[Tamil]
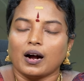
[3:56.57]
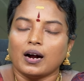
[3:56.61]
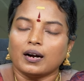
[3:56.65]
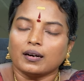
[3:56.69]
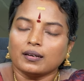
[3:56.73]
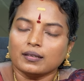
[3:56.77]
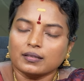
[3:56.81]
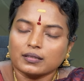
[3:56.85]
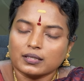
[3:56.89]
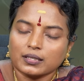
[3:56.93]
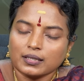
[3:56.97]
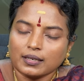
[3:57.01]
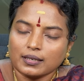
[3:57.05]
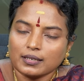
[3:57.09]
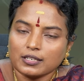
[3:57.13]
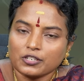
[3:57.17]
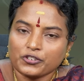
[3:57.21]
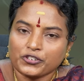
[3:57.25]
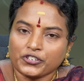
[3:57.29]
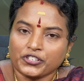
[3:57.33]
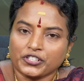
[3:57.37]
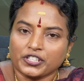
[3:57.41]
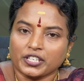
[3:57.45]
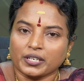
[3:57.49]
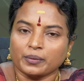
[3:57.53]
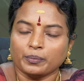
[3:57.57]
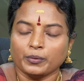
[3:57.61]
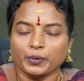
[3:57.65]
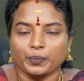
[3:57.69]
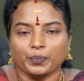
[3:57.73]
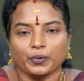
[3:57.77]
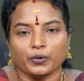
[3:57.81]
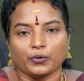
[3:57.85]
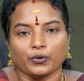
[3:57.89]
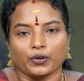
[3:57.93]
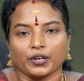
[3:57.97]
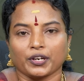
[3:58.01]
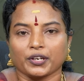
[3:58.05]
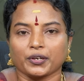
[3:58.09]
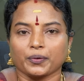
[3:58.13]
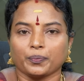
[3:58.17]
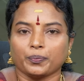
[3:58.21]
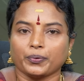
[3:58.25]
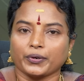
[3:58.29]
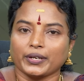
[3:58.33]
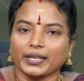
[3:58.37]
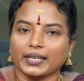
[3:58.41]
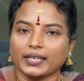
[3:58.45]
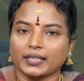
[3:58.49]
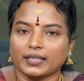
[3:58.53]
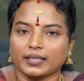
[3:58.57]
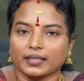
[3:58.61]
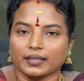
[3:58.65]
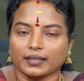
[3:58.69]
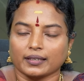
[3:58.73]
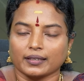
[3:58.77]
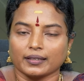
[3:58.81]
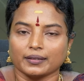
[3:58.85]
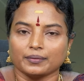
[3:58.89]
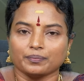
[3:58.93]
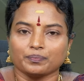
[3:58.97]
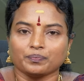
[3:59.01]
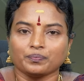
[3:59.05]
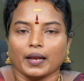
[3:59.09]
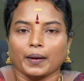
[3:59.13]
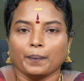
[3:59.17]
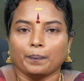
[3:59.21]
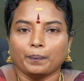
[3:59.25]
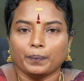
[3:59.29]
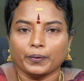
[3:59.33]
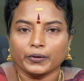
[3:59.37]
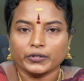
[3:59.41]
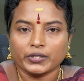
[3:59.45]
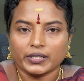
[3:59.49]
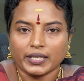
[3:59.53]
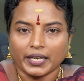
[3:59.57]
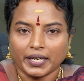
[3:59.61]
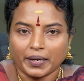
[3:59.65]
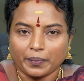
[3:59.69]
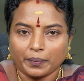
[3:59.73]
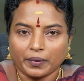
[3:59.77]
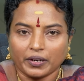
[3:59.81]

அனுச நட்சத்திரம் இப்போ உங்களுக்கு போய்கிட்டு இருக்கு இப்போ சனி